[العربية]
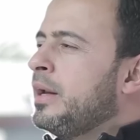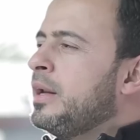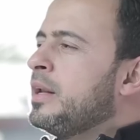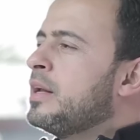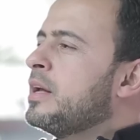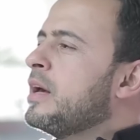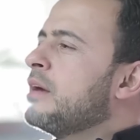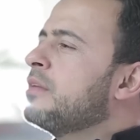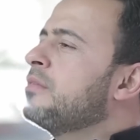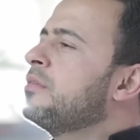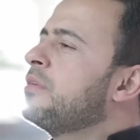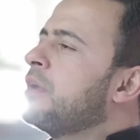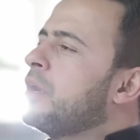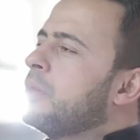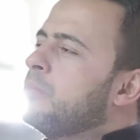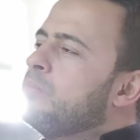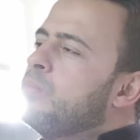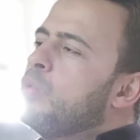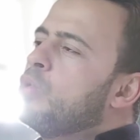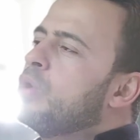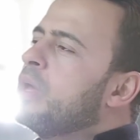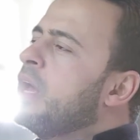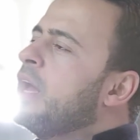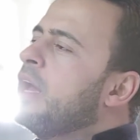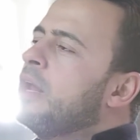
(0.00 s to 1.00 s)
لكثرة
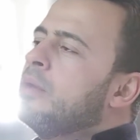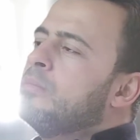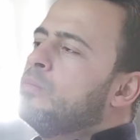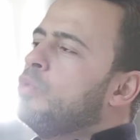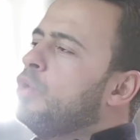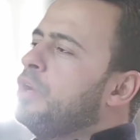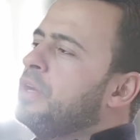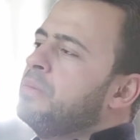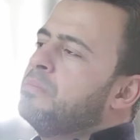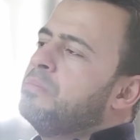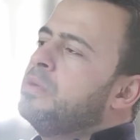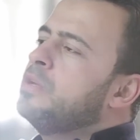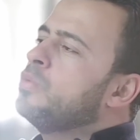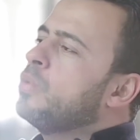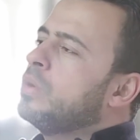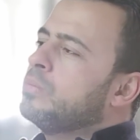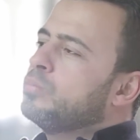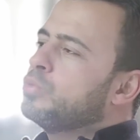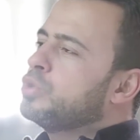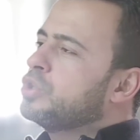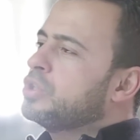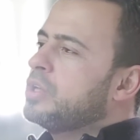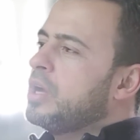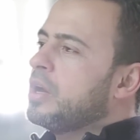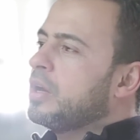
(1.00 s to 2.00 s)
بكاء المحبين
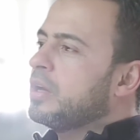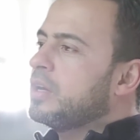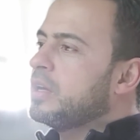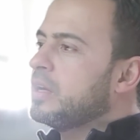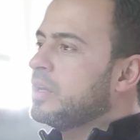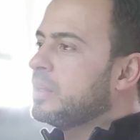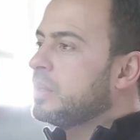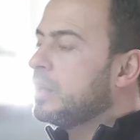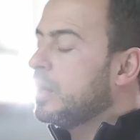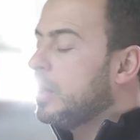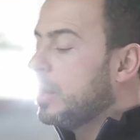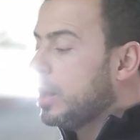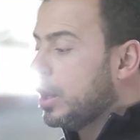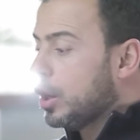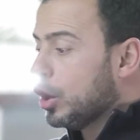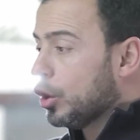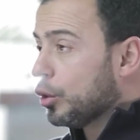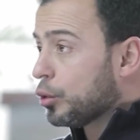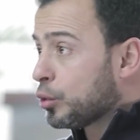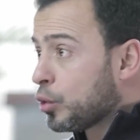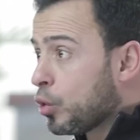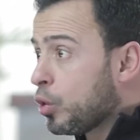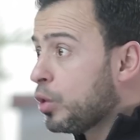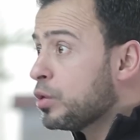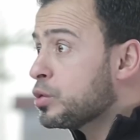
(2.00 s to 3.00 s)
والمشتاقين
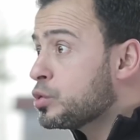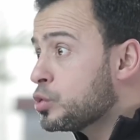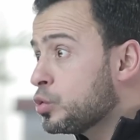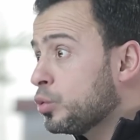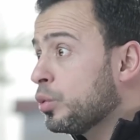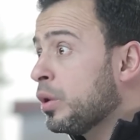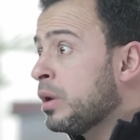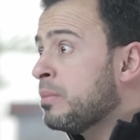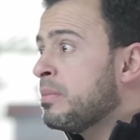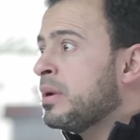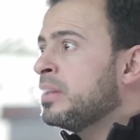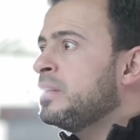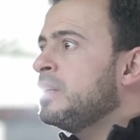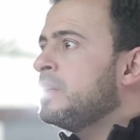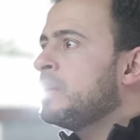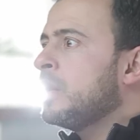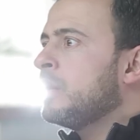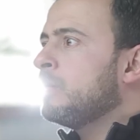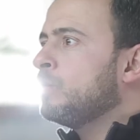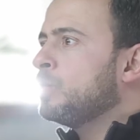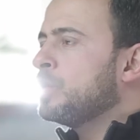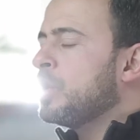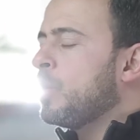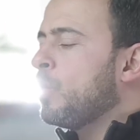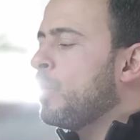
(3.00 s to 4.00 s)
روح زور المدينة
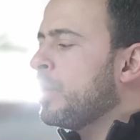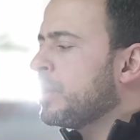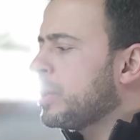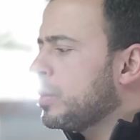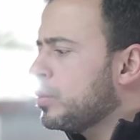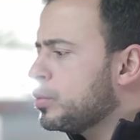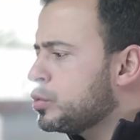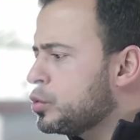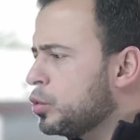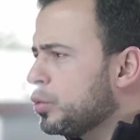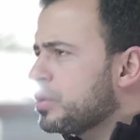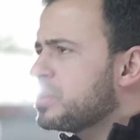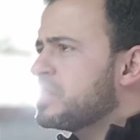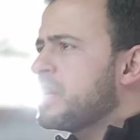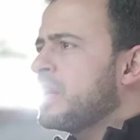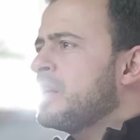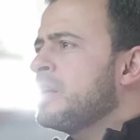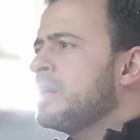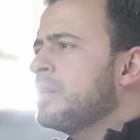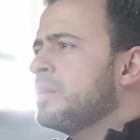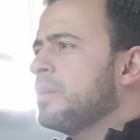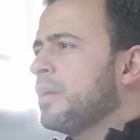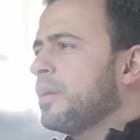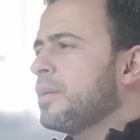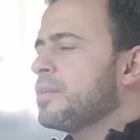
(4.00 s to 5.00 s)
المنورة وزور
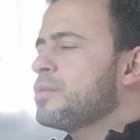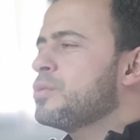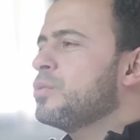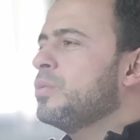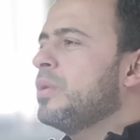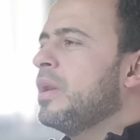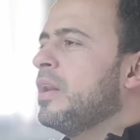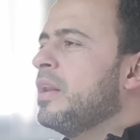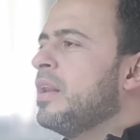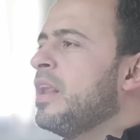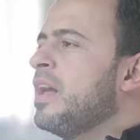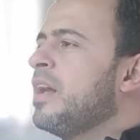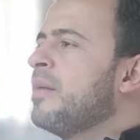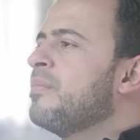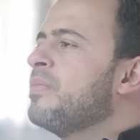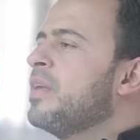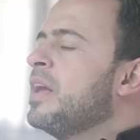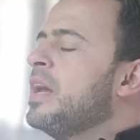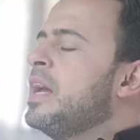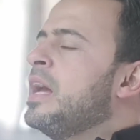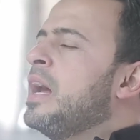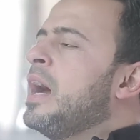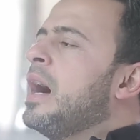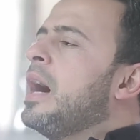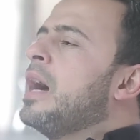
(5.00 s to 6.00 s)
سيدنا رسول الله
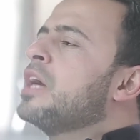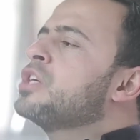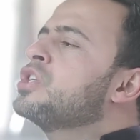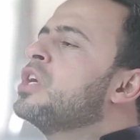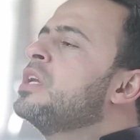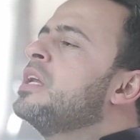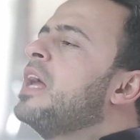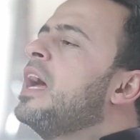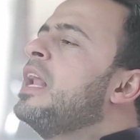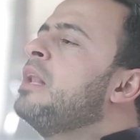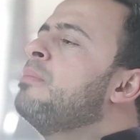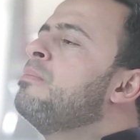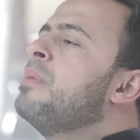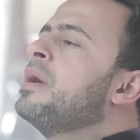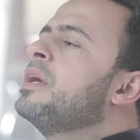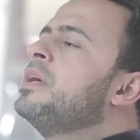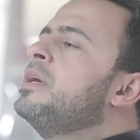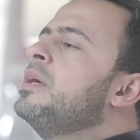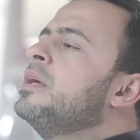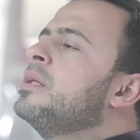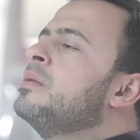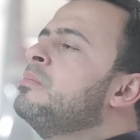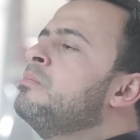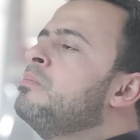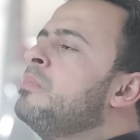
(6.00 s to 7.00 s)
عشان
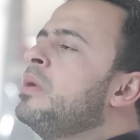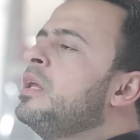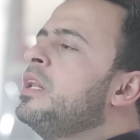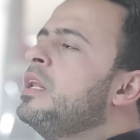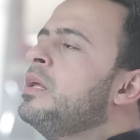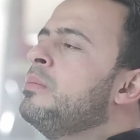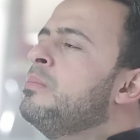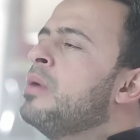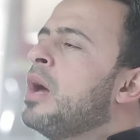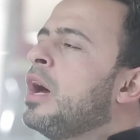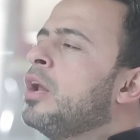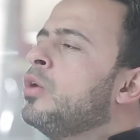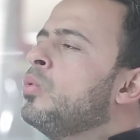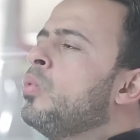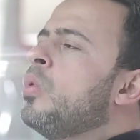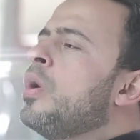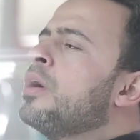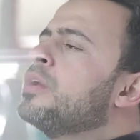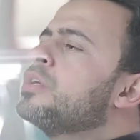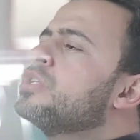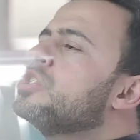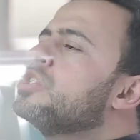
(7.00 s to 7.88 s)
قلبك يتملي بأنوار